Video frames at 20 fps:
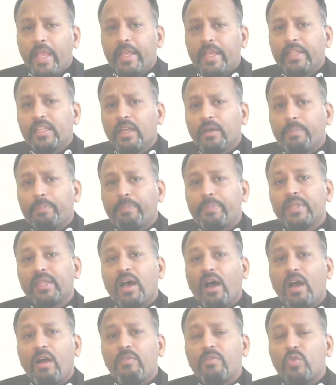இந்த
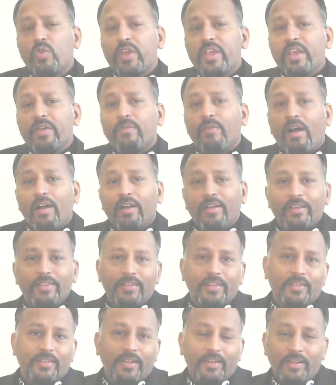பிதாவினுடைய
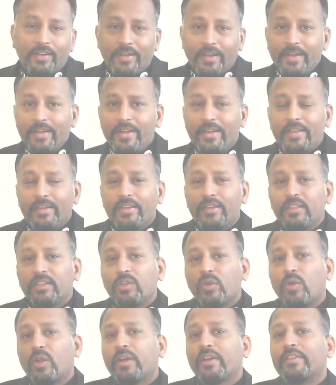வாக்குத்தத்தங்கள் ரெண்டு இந்த
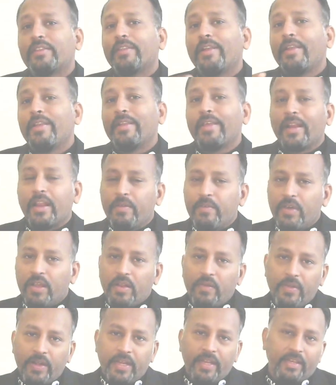உலகத்திலே நிறைவேற
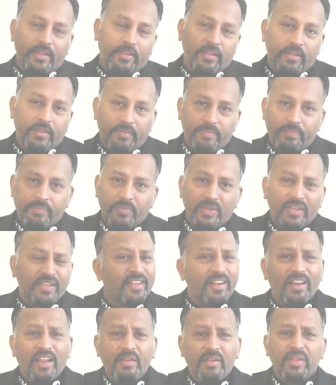வேண்டியிருந்தது
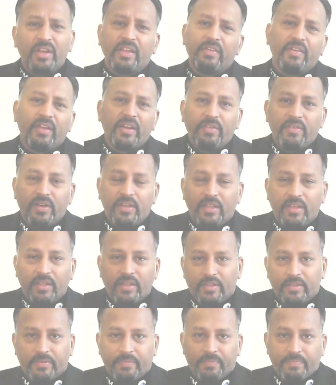மற்றதெல்லாம் நிறைவேற
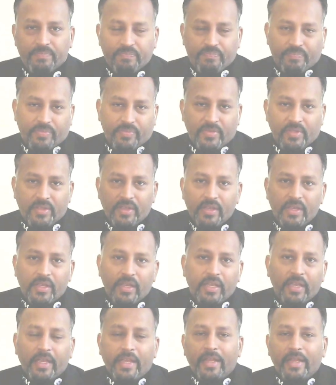வருகிறது
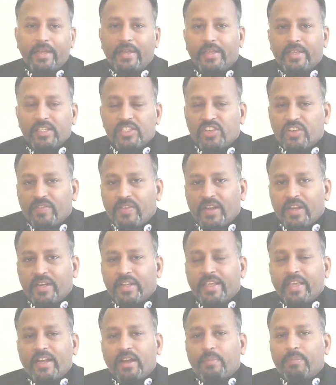இன்றைக்கு இஸ்ரோவில்
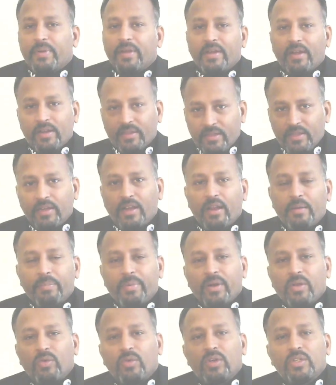இருக்கேன் அப்படி நடந்ததுன்னு நான்
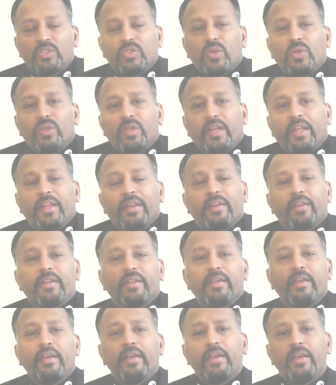பிற உங்களுக்கு சொல்லுகிறேன்
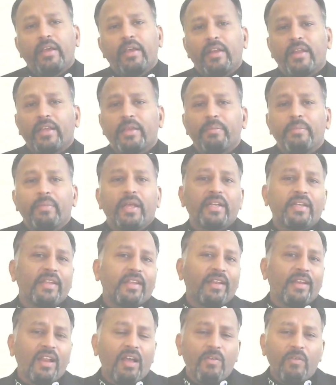இன்றைக்கு மற்ற
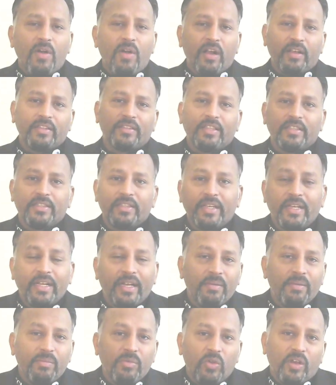எல்லா
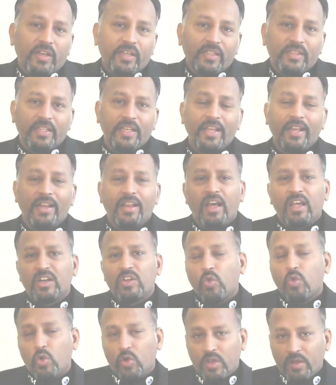வாக்குத்தத்தங்களும் உலகத்தில்
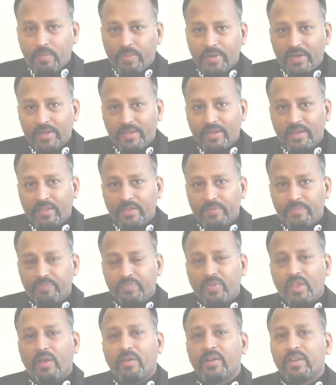எல்லாருக்கும் கொடுக்கப்பட்டிருக்கிறது
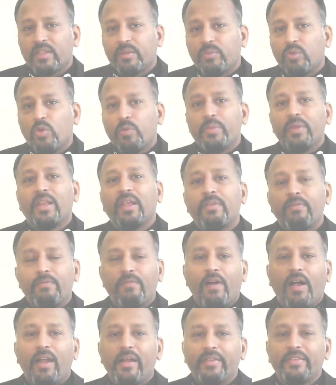அவர்கள் இந்த பூமியிலே
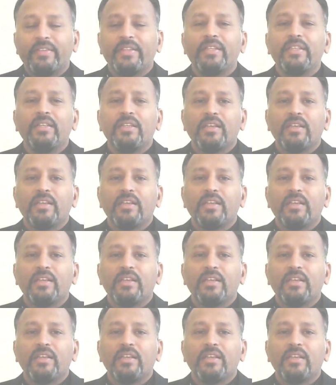வாழ்ந்து